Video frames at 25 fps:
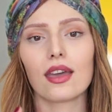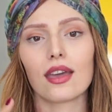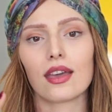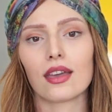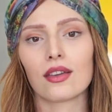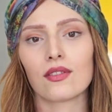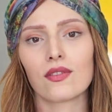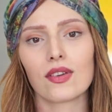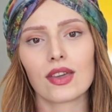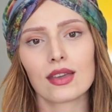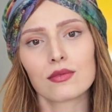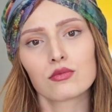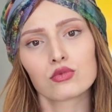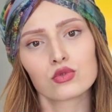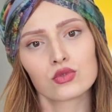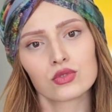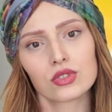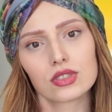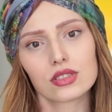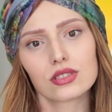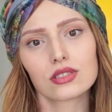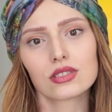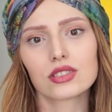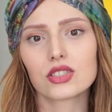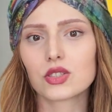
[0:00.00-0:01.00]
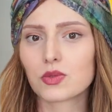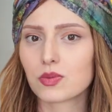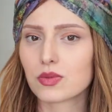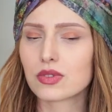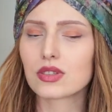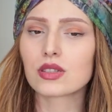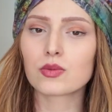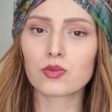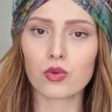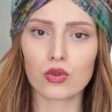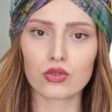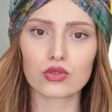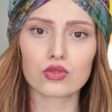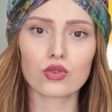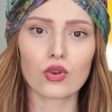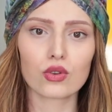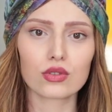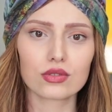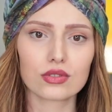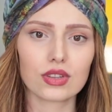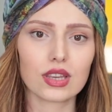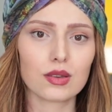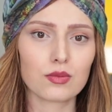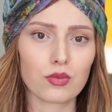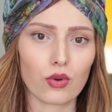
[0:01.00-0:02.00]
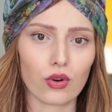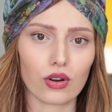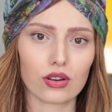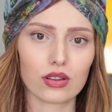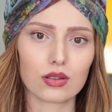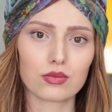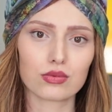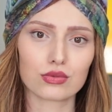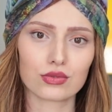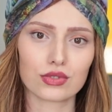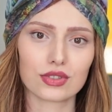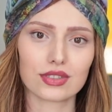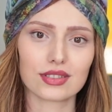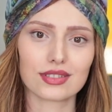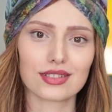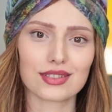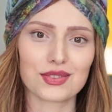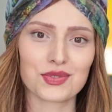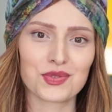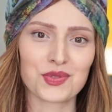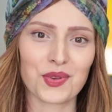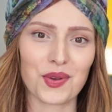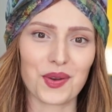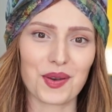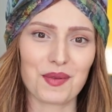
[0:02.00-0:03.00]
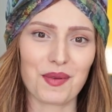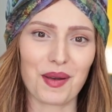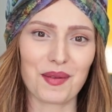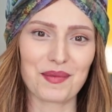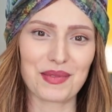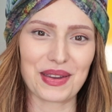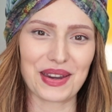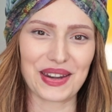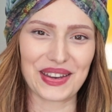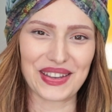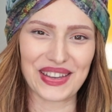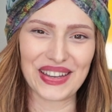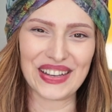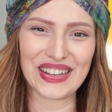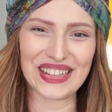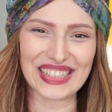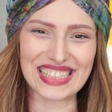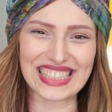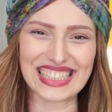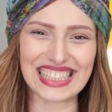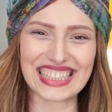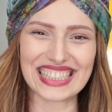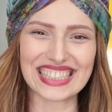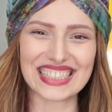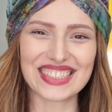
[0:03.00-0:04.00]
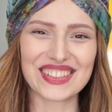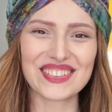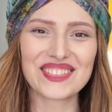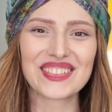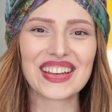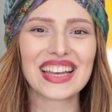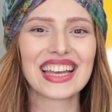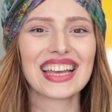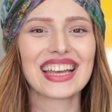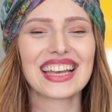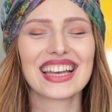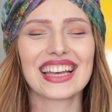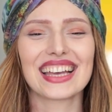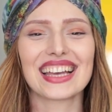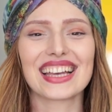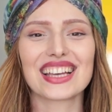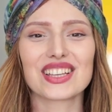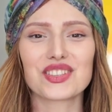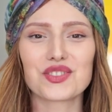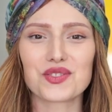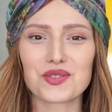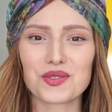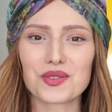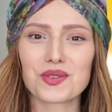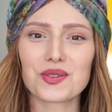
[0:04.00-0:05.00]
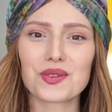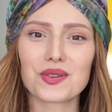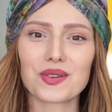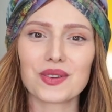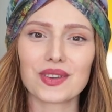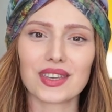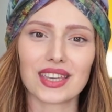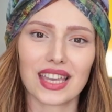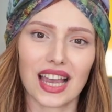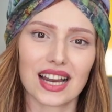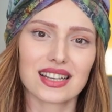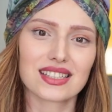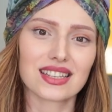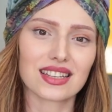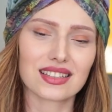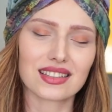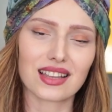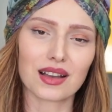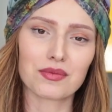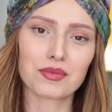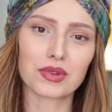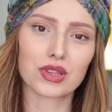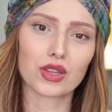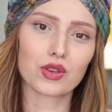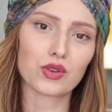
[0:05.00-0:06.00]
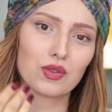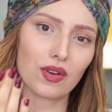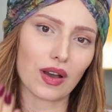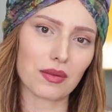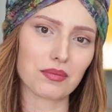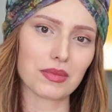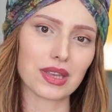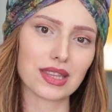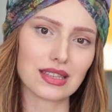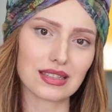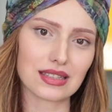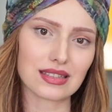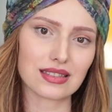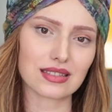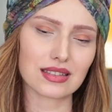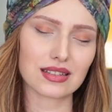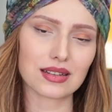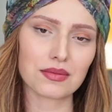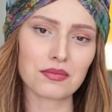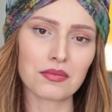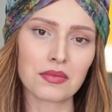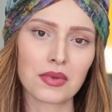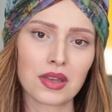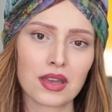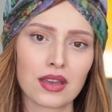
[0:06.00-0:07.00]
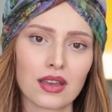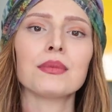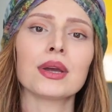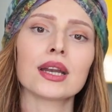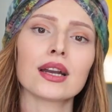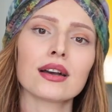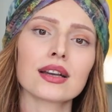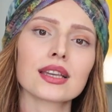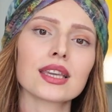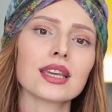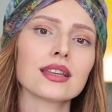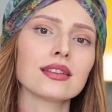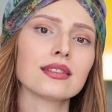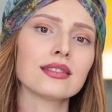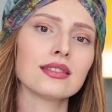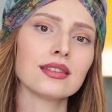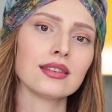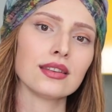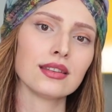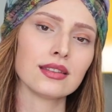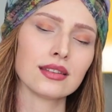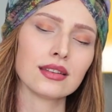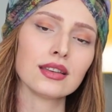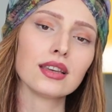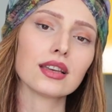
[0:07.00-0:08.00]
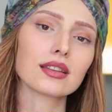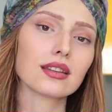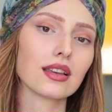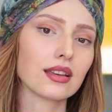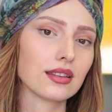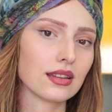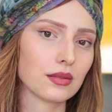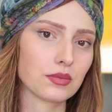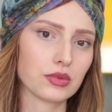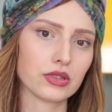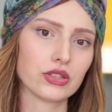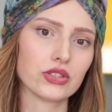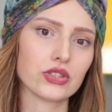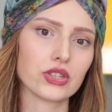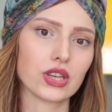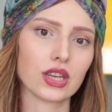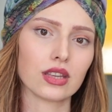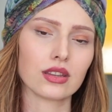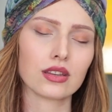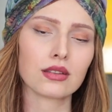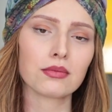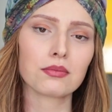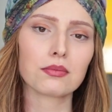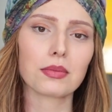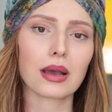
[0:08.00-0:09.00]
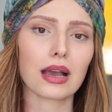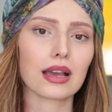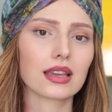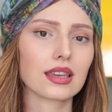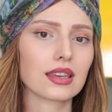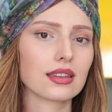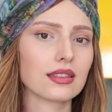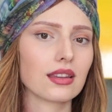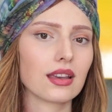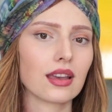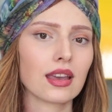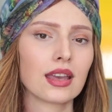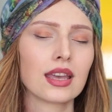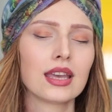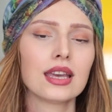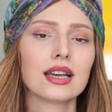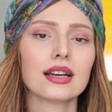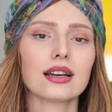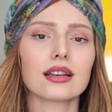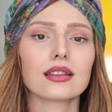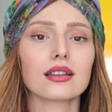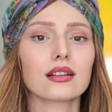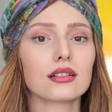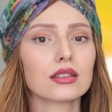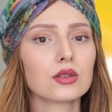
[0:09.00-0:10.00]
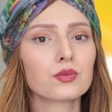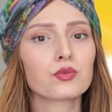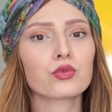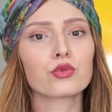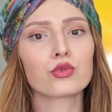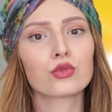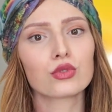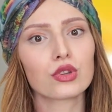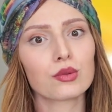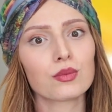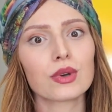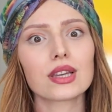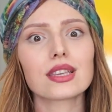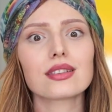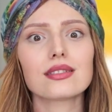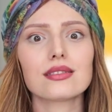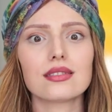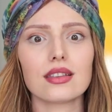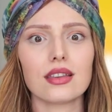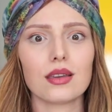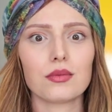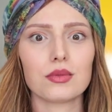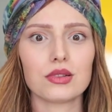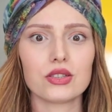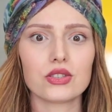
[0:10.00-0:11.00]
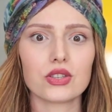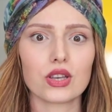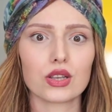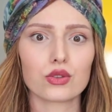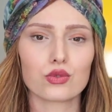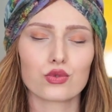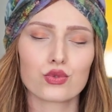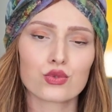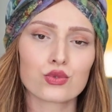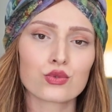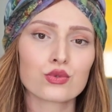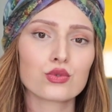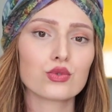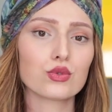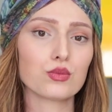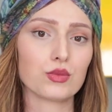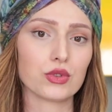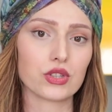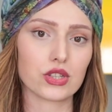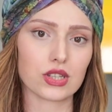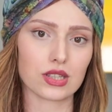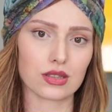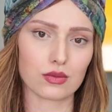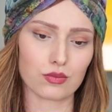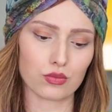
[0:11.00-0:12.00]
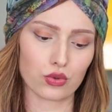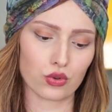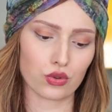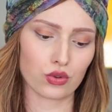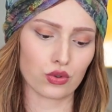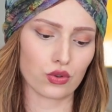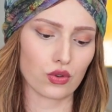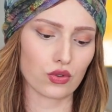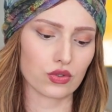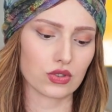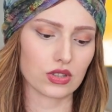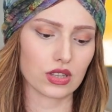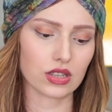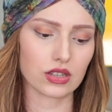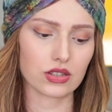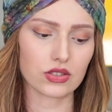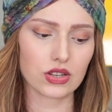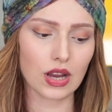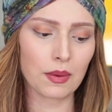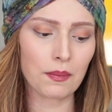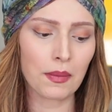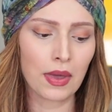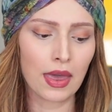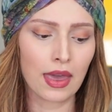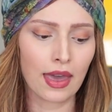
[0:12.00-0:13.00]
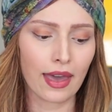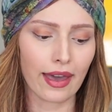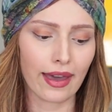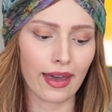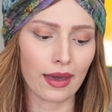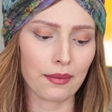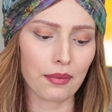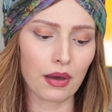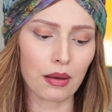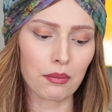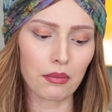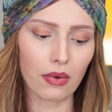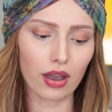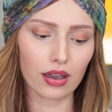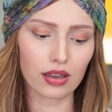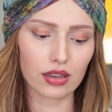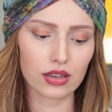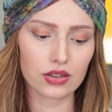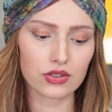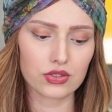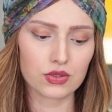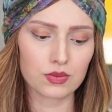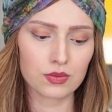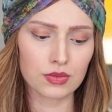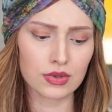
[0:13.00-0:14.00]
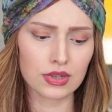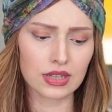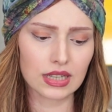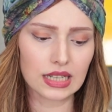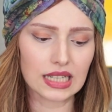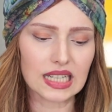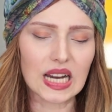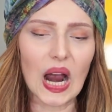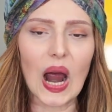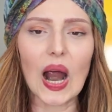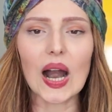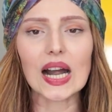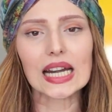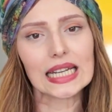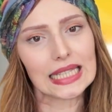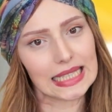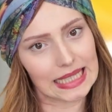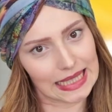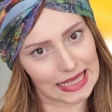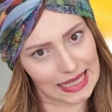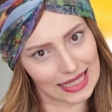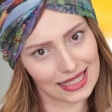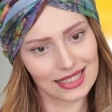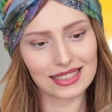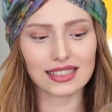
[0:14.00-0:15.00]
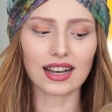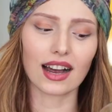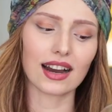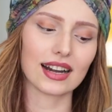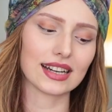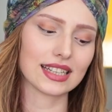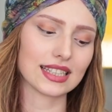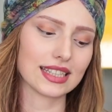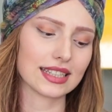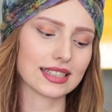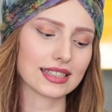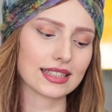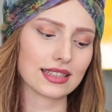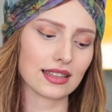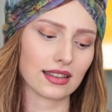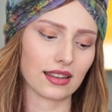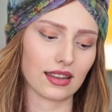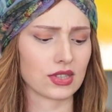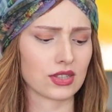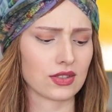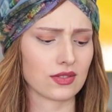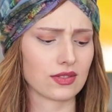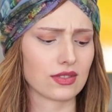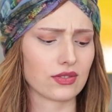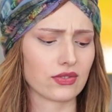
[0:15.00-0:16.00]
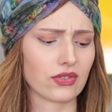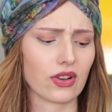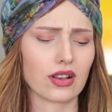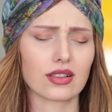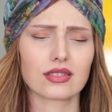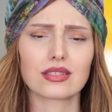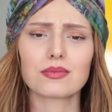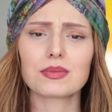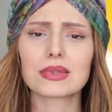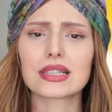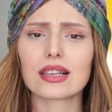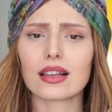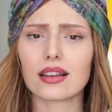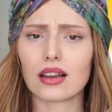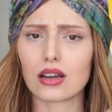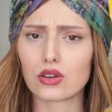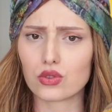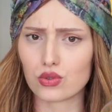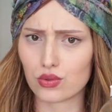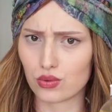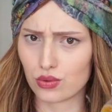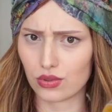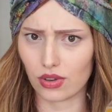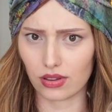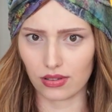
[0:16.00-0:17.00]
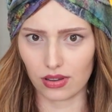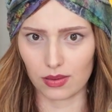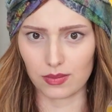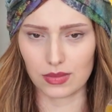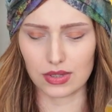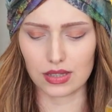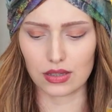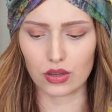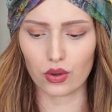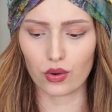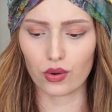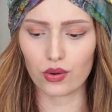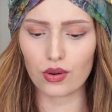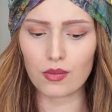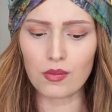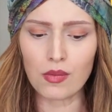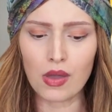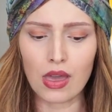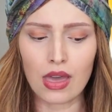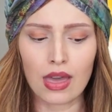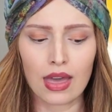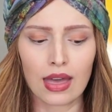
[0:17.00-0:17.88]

E, ve bunların hiçbir sponsorlu değil bu arada. Bunları söylemem gerekiyor sanıyorum. E, çünkü gerçekten bana güvenmeni isterim. Merak ettiğini ya da edebileceğini belki de hani alıp uygulamak isteyebileceğini düşündüğüm için bugün göstereceğim. E, ben makyajımı Garnier, Garnier'in çift fazla miseler suyuyla temizliyorum.